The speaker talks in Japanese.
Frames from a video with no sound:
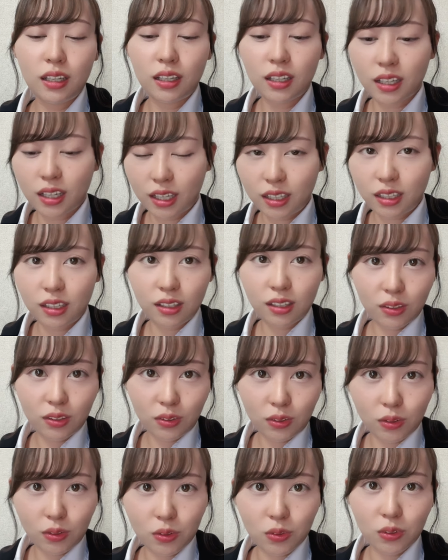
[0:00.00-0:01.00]
はい。
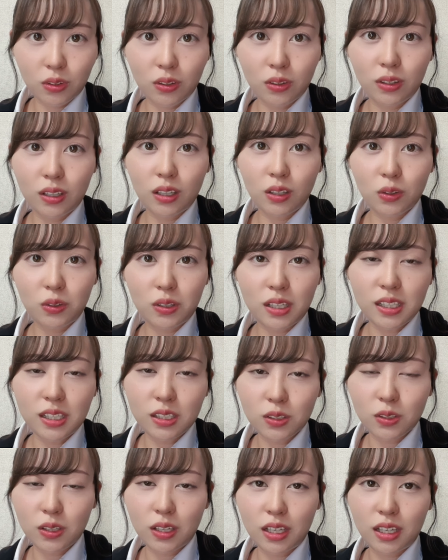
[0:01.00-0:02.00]
ということで取り
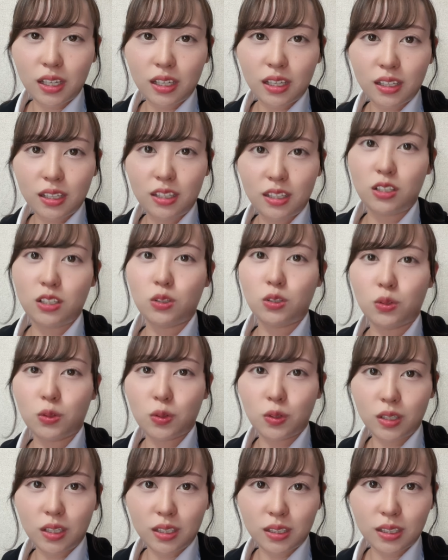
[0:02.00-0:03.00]
急ぎ
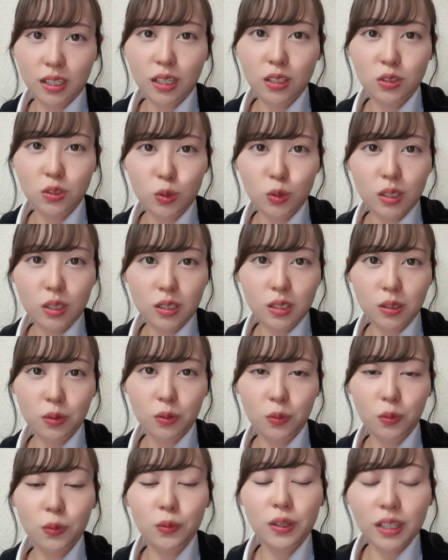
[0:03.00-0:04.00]
29日30日
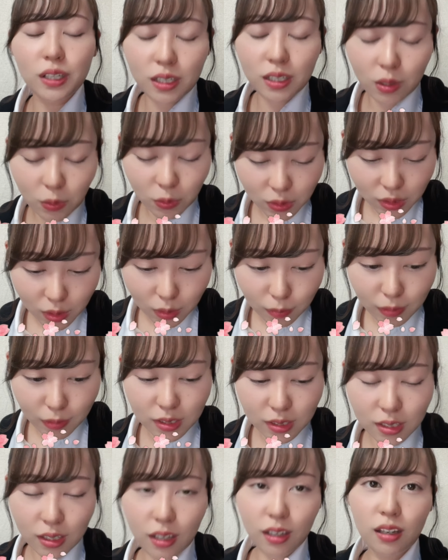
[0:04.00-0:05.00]
のお礼でございま
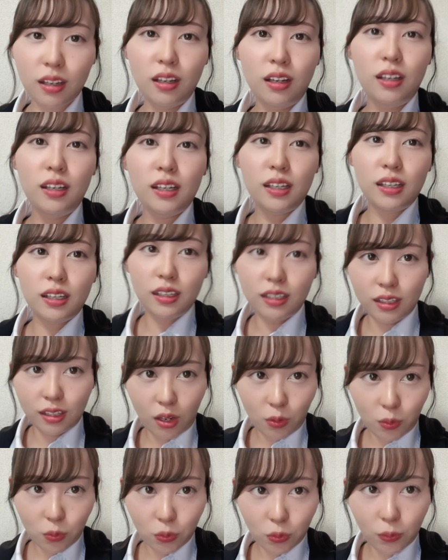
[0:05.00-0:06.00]
した言い
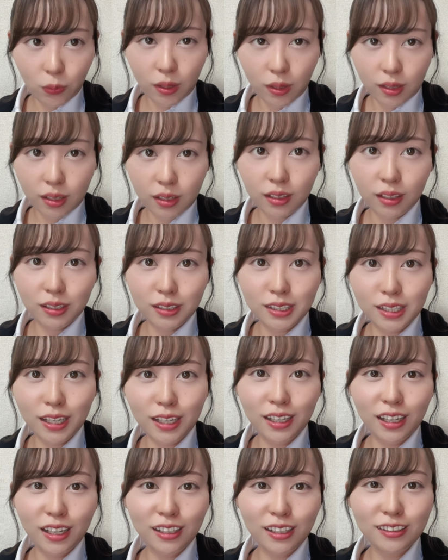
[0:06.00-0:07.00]
たいことはねたく
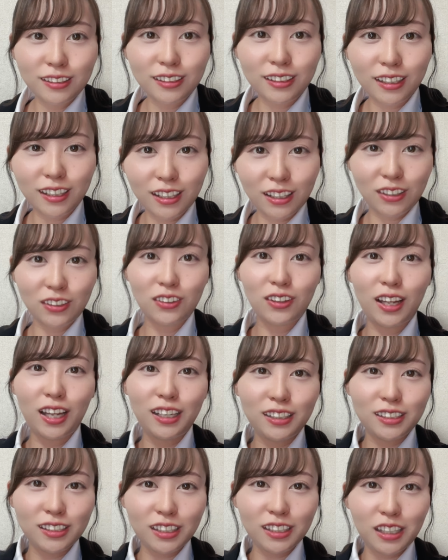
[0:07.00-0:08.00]
さんあるんだけどあ
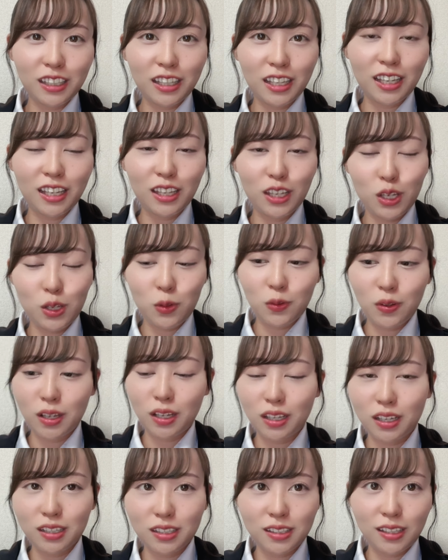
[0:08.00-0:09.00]
りすぎて何を
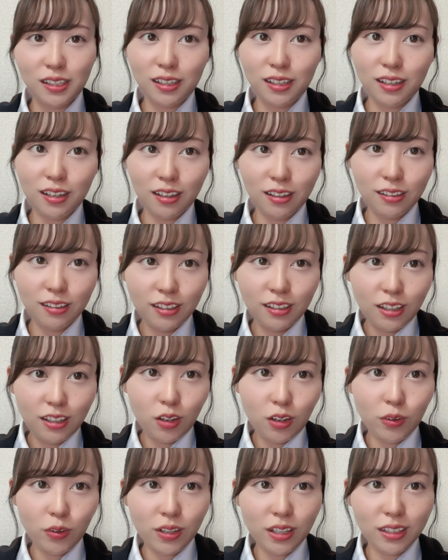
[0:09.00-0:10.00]
話していいか
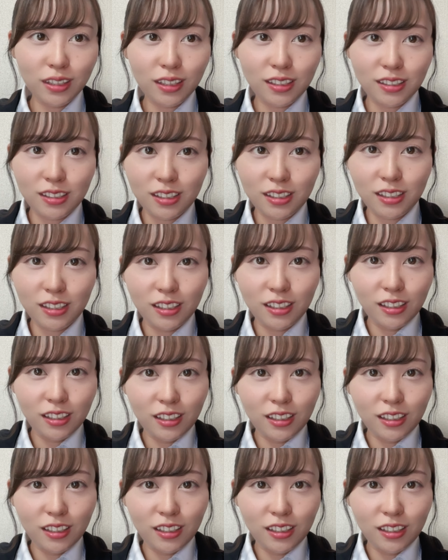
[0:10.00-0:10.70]
分かんないし